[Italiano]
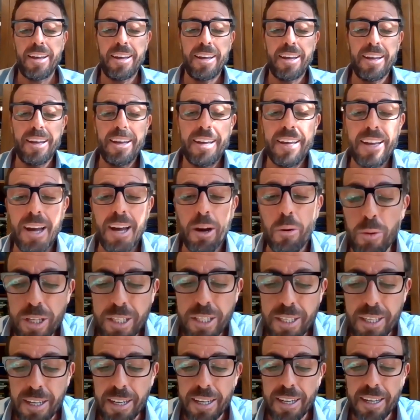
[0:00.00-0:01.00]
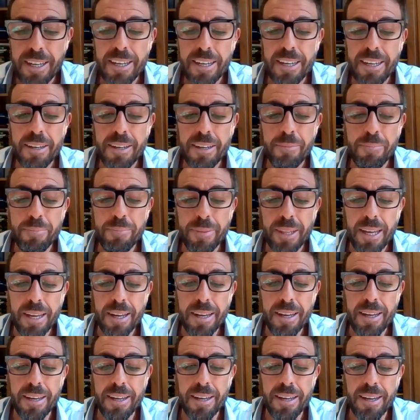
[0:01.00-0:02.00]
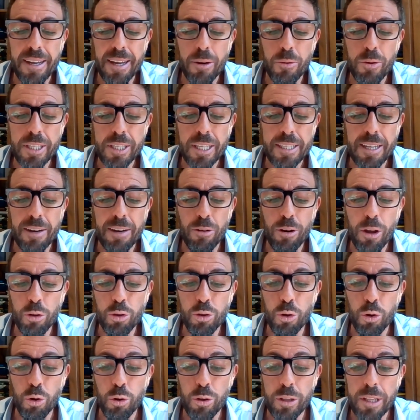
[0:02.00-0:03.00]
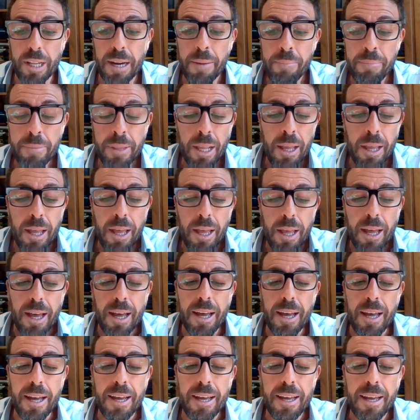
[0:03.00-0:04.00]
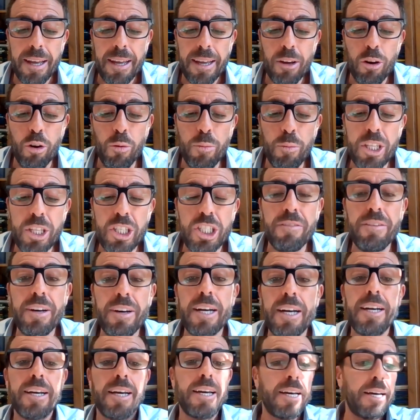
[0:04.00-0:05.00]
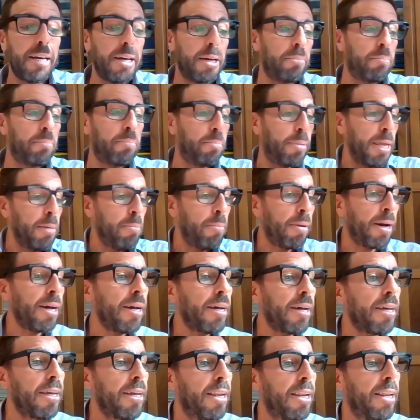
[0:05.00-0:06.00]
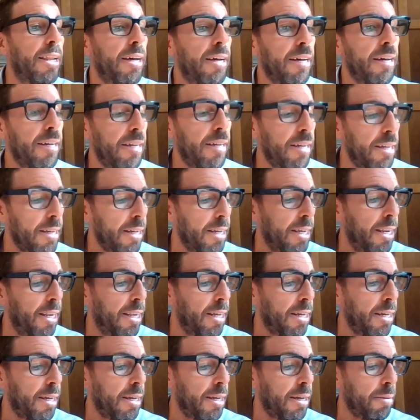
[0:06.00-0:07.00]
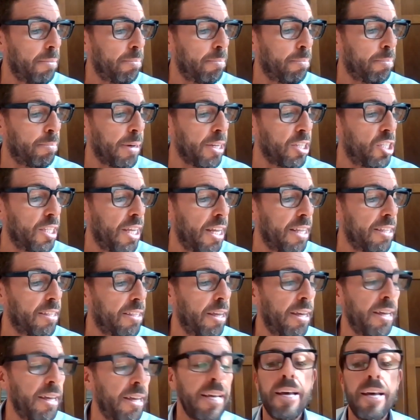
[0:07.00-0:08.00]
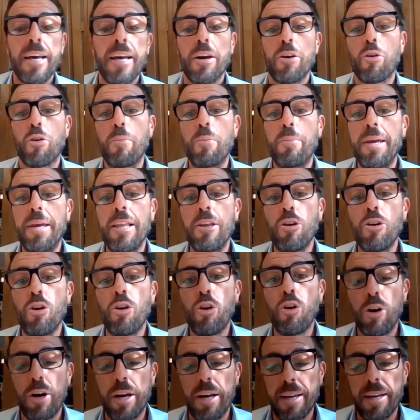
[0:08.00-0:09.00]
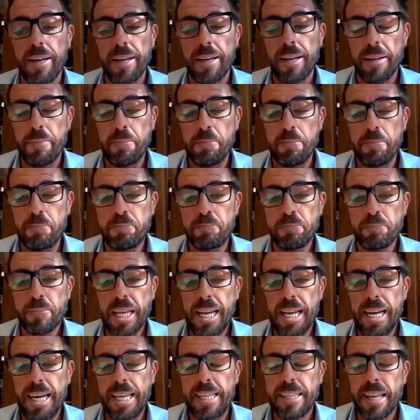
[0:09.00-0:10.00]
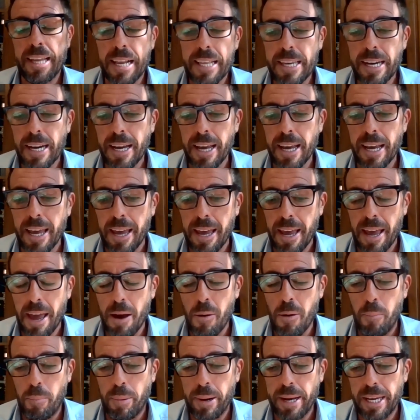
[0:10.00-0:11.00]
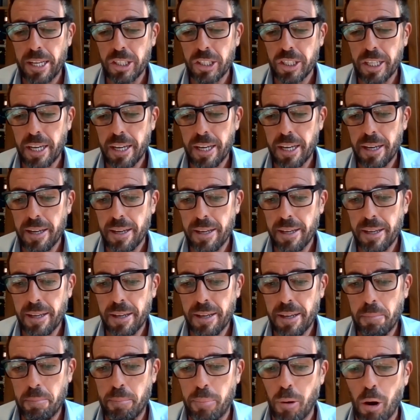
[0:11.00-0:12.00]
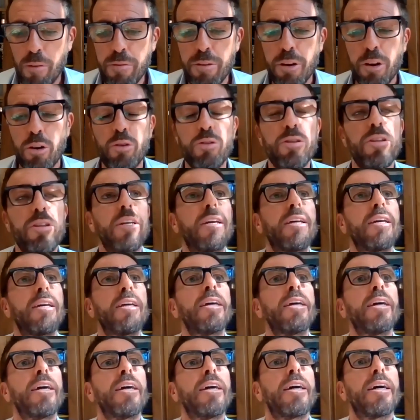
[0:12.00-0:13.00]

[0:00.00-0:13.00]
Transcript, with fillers: a questa, a, questa, tavola rotonda. come diceva prima il, il, presidente Robiglio, ehm, l'Italia è, è, un paese eh, povero di